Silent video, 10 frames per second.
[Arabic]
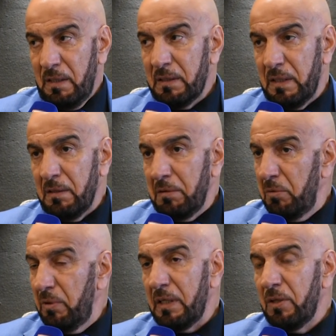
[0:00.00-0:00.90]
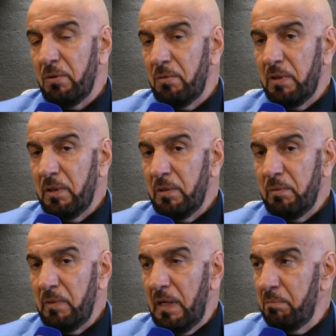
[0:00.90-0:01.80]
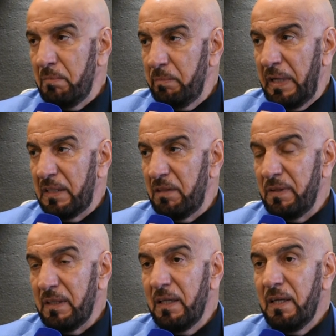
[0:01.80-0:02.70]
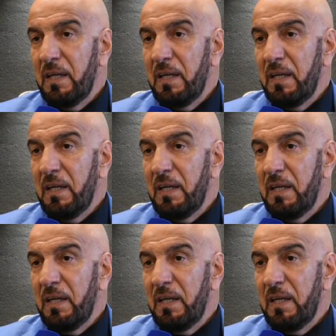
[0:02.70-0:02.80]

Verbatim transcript: قطر ولكن الأهم آه، بهدفين